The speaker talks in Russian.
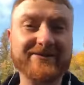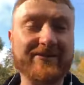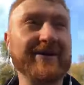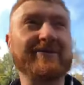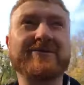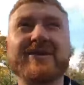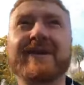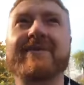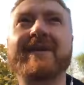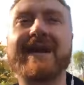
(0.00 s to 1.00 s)
Потому что
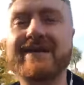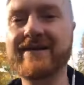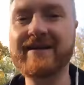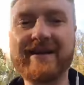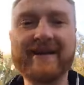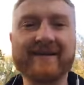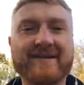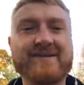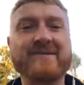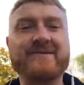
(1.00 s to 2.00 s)
набрать
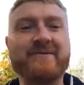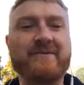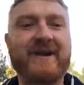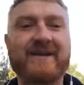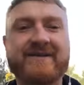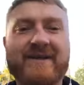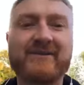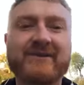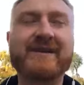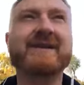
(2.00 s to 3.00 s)
независимому
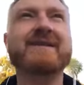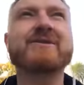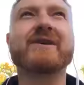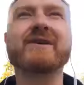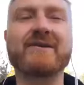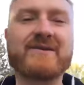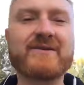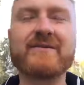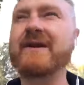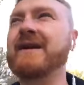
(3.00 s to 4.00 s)
кандидату 3000
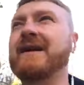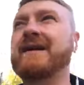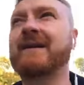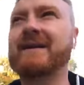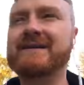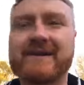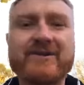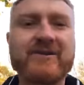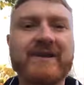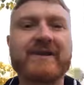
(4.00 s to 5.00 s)
голосов, это
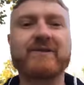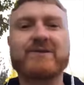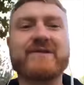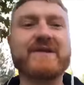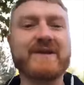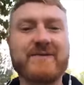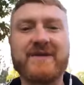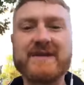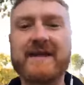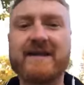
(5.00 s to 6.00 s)
еще надо очень сильно
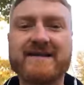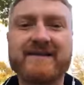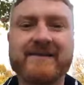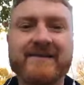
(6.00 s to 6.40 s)
постараться.